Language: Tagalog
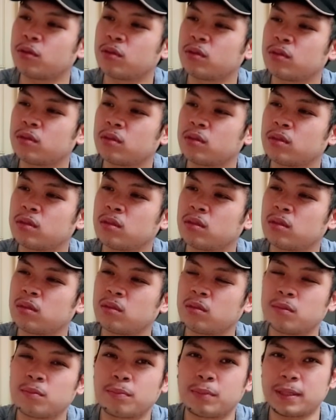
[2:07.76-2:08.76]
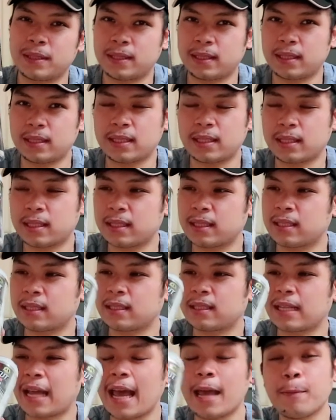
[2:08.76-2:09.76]
sobrang lakas ng ano niya.
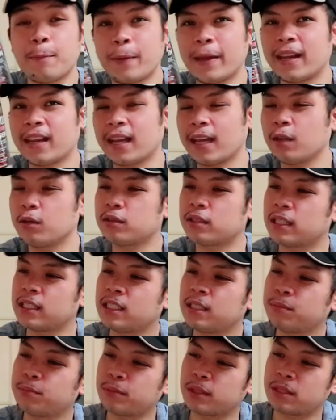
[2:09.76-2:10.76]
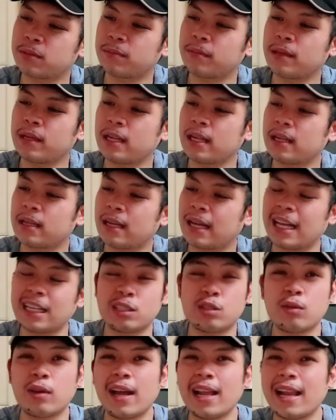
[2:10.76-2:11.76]
Caffeine-based kasi yung supplement na yon boy. Okay,
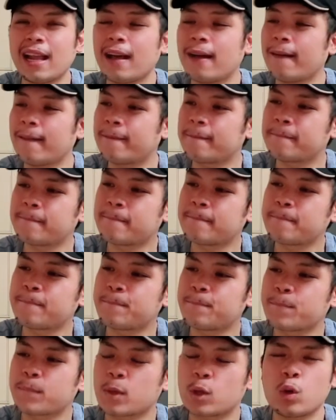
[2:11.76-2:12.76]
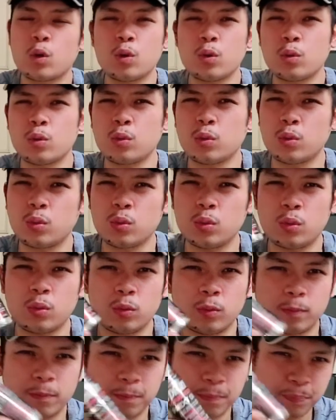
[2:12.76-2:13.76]
so yun lang yung na-try ko na fat
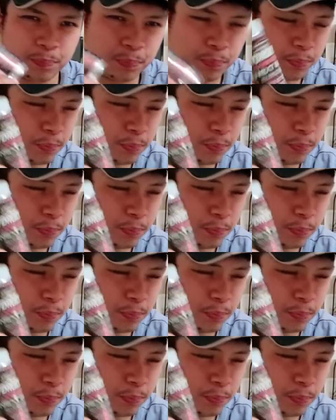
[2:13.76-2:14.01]
burner.